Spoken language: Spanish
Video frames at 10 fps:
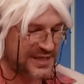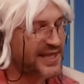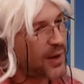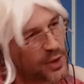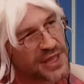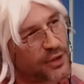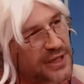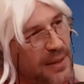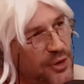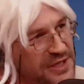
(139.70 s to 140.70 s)
se da cuenta de lo que
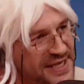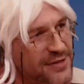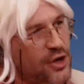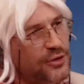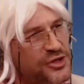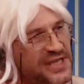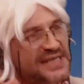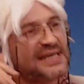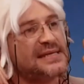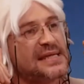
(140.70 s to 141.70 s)
estamos diciendo? No sé
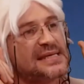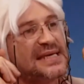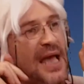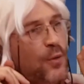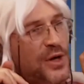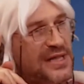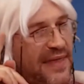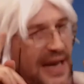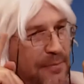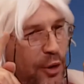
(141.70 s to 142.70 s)
si se da cuenta
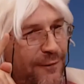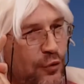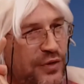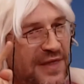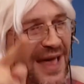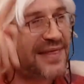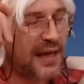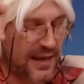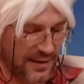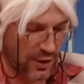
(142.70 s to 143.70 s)
de la profundidad
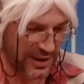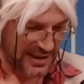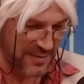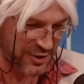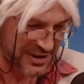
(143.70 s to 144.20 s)
de lo que estamos